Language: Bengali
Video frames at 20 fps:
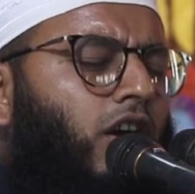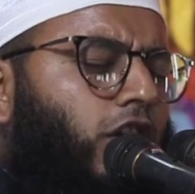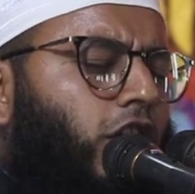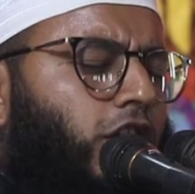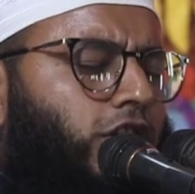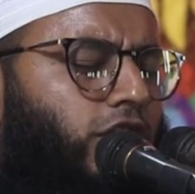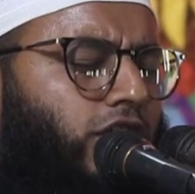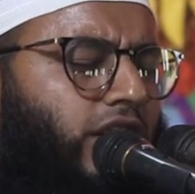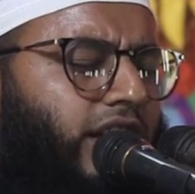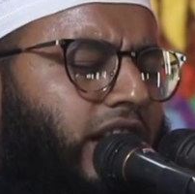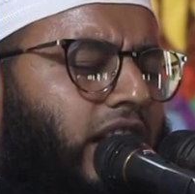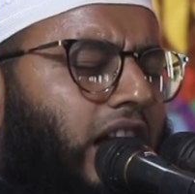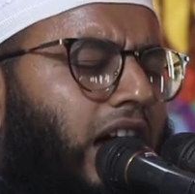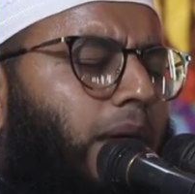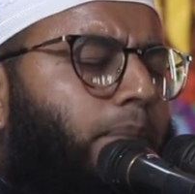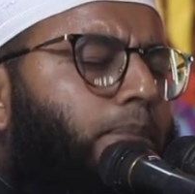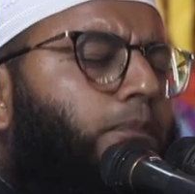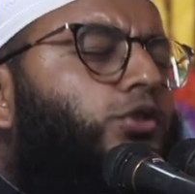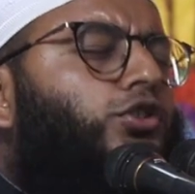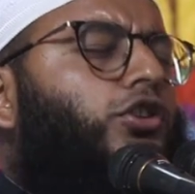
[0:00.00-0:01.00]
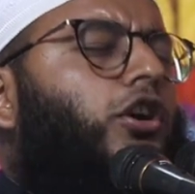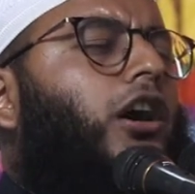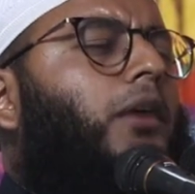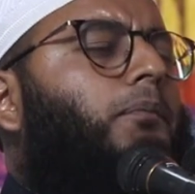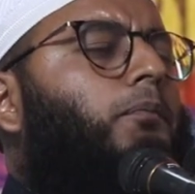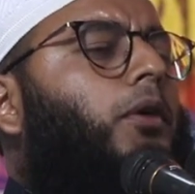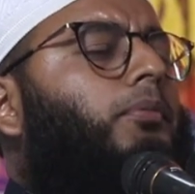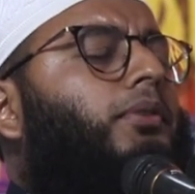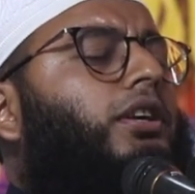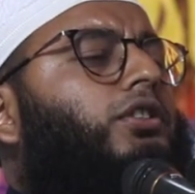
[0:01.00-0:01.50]
ততই না পুত
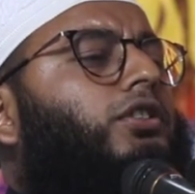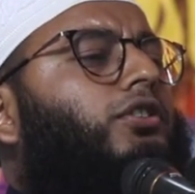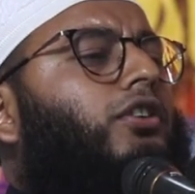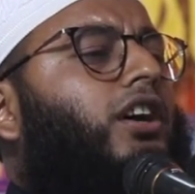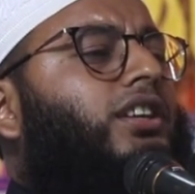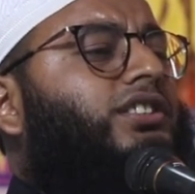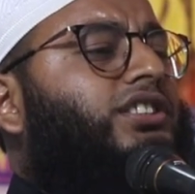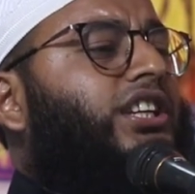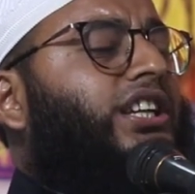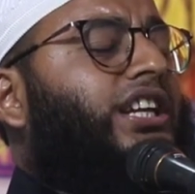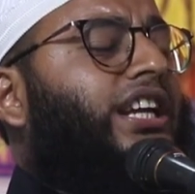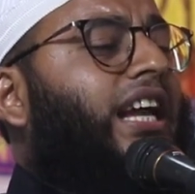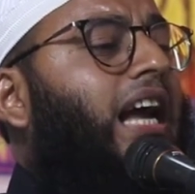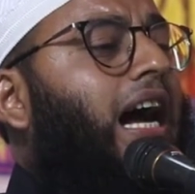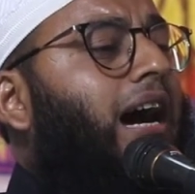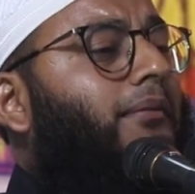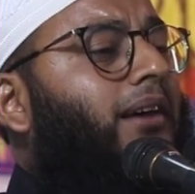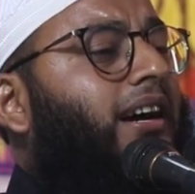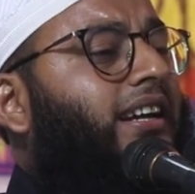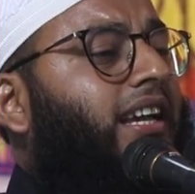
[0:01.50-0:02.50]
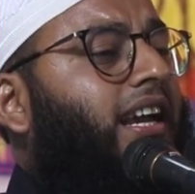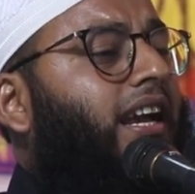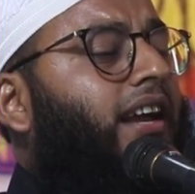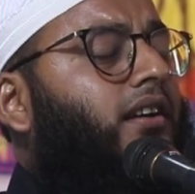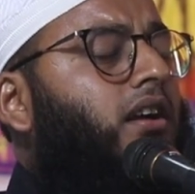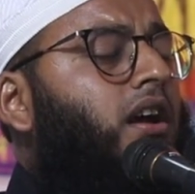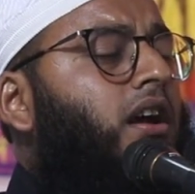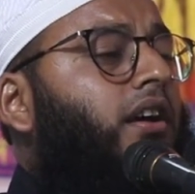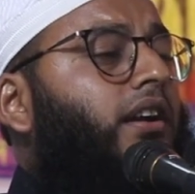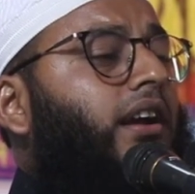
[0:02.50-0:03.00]
পবিত্র যিনি আমাকে
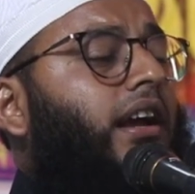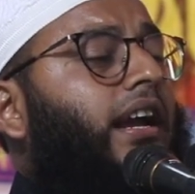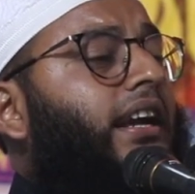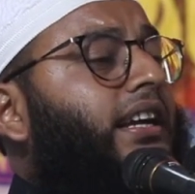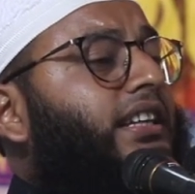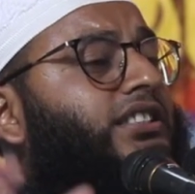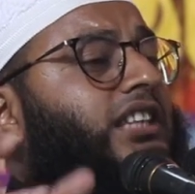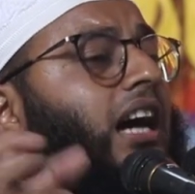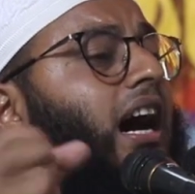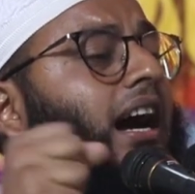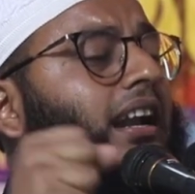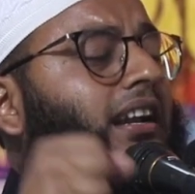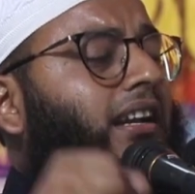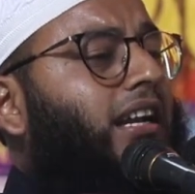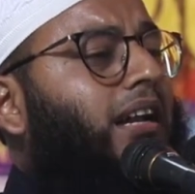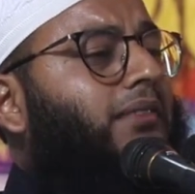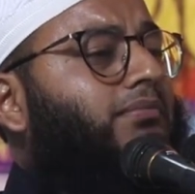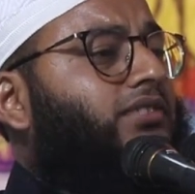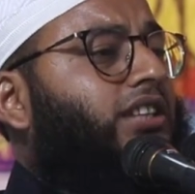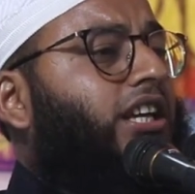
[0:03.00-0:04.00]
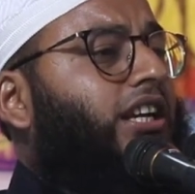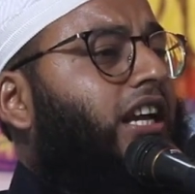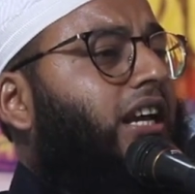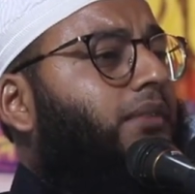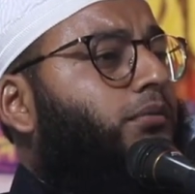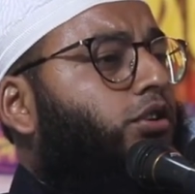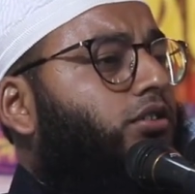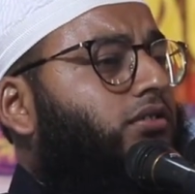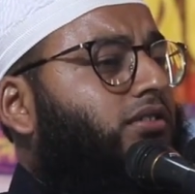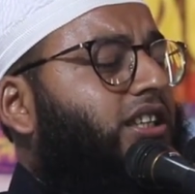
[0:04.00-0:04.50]
এই জাহান্নাম থেকে
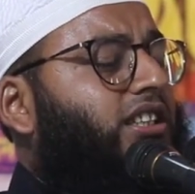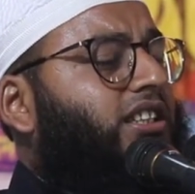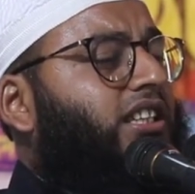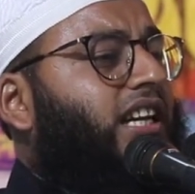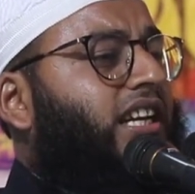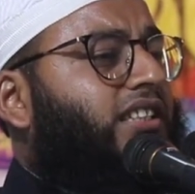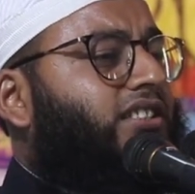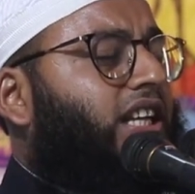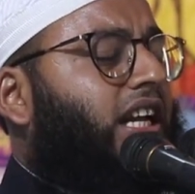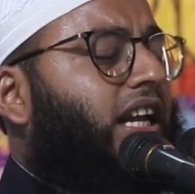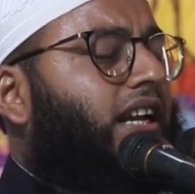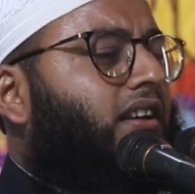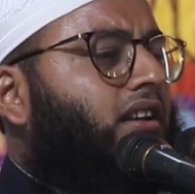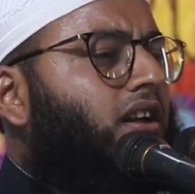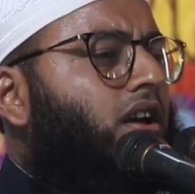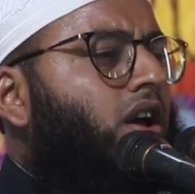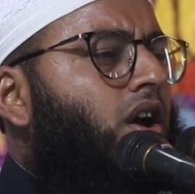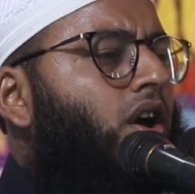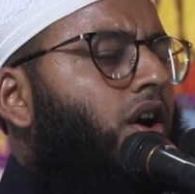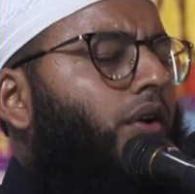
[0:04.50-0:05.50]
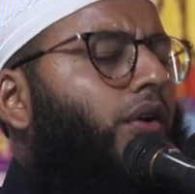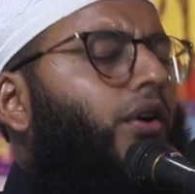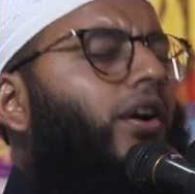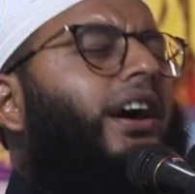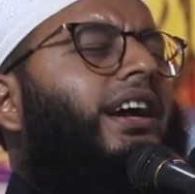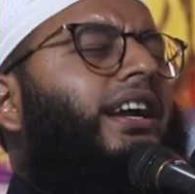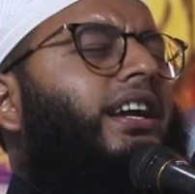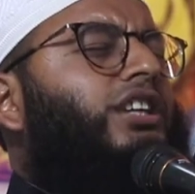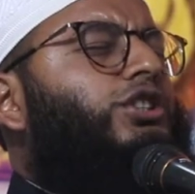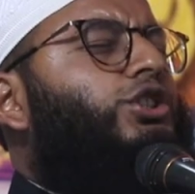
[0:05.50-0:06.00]
মুক্তি দিয়েছেন ওই